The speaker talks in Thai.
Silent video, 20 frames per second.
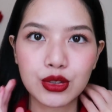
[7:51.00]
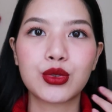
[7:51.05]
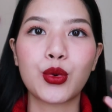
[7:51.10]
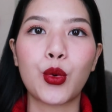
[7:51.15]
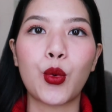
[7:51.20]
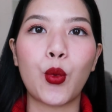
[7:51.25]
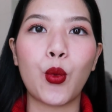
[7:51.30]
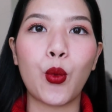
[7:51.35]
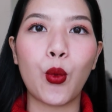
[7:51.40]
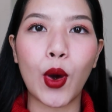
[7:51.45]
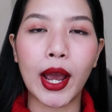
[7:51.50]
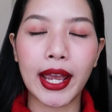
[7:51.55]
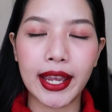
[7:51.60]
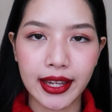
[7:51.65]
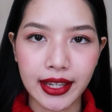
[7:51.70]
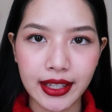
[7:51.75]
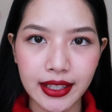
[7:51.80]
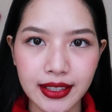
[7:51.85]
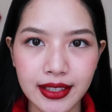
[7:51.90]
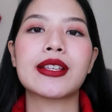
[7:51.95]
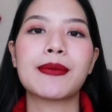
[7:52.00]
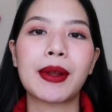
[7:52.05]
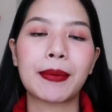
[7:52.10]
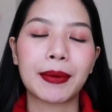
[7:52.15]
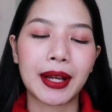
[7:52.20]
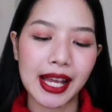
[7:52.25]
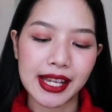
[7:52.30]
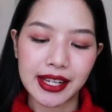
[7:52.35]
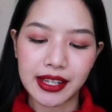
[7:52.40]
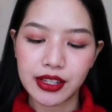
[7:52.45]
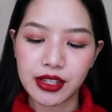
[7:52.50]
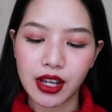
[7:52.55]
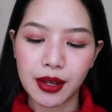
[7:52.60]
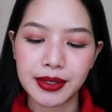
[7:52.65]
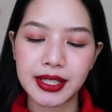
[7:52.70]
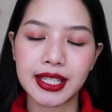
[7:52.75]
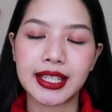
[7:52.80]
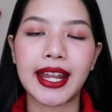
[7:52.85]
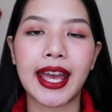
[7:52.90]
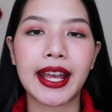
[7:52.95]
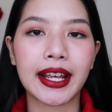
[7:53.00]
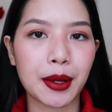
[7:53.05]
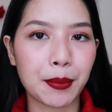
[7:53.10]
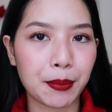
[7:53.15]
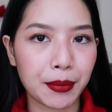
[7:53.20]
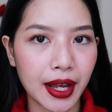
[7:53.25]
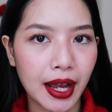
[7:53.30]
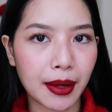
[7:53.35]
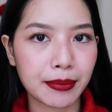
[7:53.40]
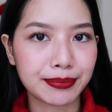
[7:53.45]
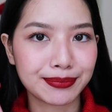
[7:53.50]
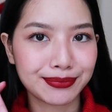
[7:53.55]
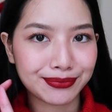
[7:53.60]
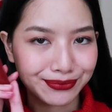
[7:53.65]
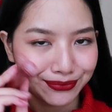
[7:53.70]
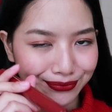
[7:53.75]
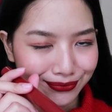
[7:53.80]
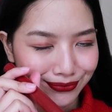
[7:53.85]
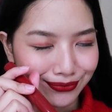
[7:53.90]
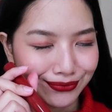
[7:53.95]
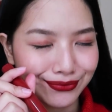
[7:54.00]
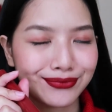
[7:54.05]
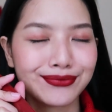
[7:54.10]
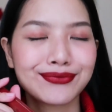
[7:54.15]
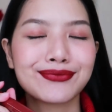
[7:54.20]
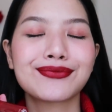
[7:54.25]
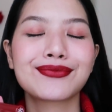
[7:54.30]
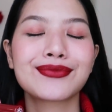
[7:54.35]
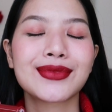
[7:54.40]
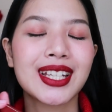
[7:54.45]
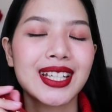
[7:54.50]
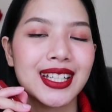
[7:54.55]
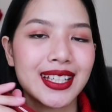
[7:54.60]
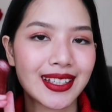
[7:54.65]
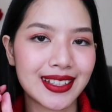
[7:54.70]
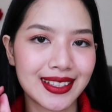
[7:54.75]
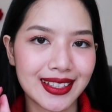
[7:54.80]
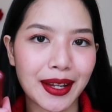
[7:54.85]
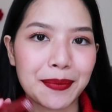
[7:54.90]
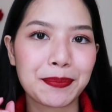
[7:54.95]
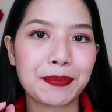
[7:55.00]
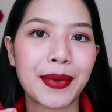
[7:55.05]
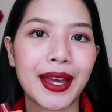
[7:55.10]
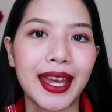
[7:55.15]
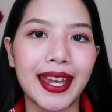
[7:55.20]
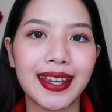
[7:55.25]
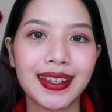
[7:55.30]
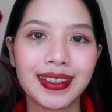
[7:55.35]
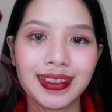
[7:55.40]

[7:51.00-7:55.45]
สวยสำหรับใครที่ชอบสีแดงกำกับจัดไป